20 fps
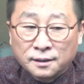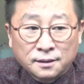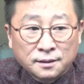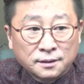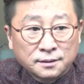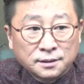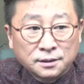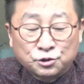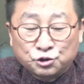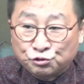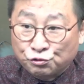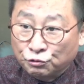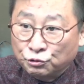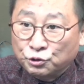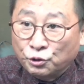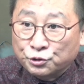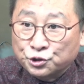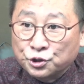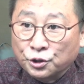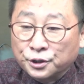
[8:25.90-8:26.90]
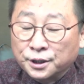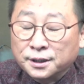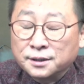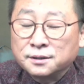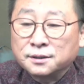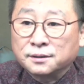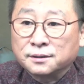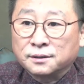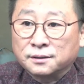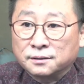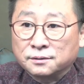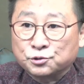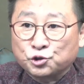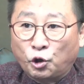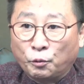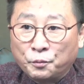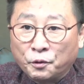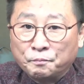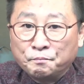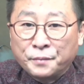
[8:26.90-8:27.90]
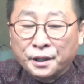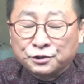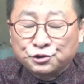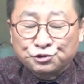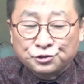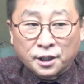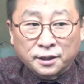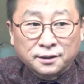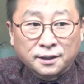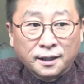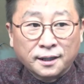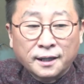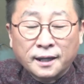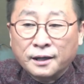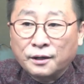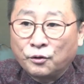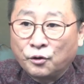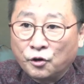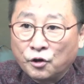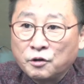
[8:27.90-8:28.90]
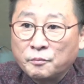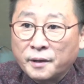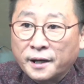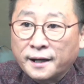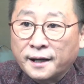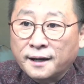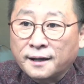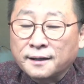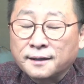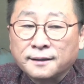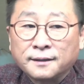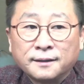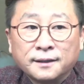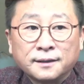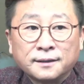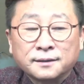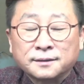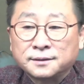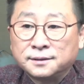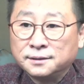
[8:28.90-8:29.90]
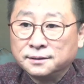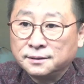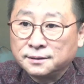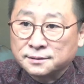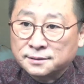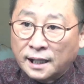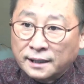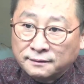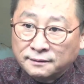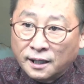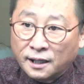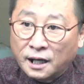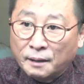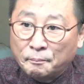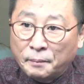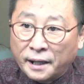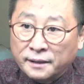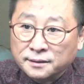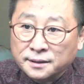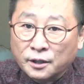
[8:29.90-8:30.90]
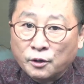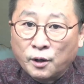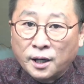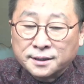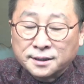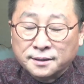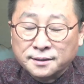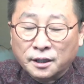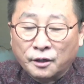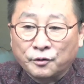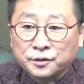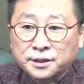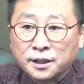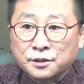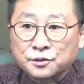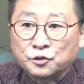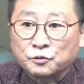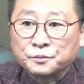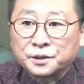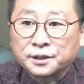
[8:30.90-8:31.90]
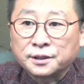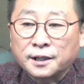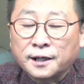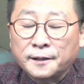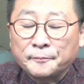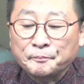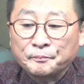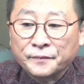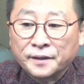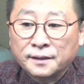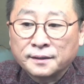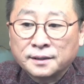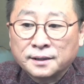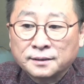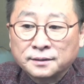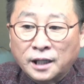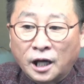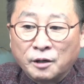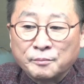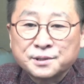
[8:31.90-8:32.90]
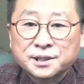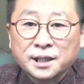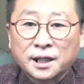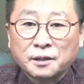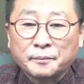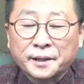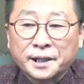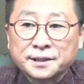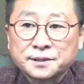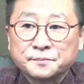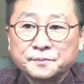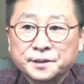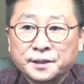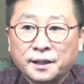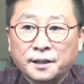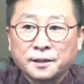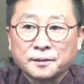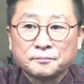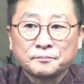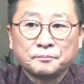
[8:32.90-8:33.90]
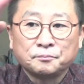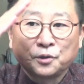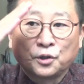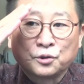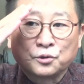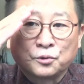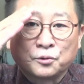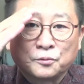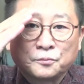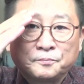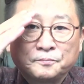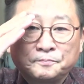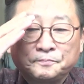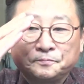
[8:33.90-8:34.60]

이 충격적인 소변 맥주 사태에 얼마나 그 사태가 빠르게 확산되고 있다는 겁니까? 다음 시간에 뵙겠습니다. 멸공.